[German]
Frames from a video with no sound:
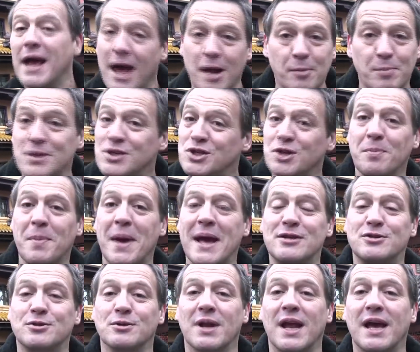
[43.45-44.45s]
ein bisschen mehr
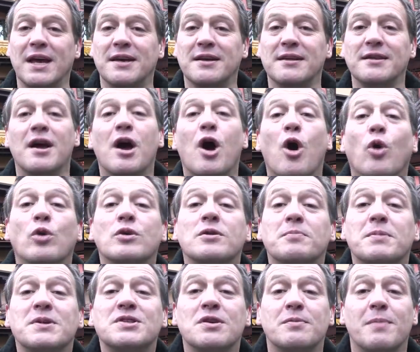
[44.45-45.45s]
zu lächeln und
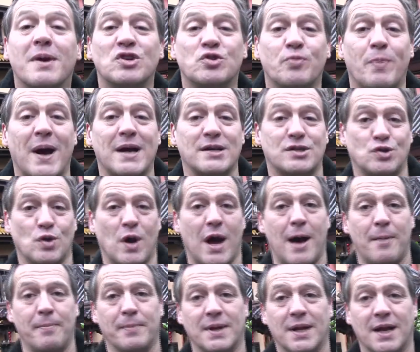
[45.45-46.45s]
ein bisschen mehr Spaß zu
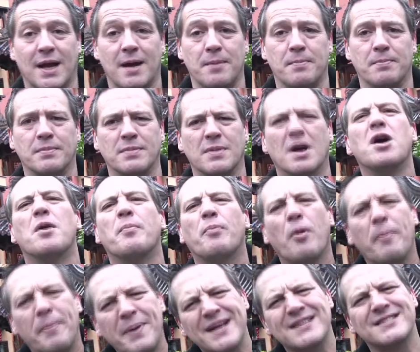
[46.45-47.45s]
haben im Leben.
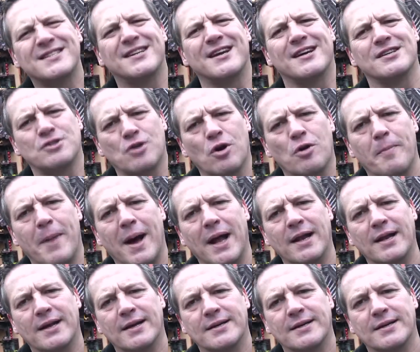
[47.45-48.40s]
Probieren Sie das doch mal.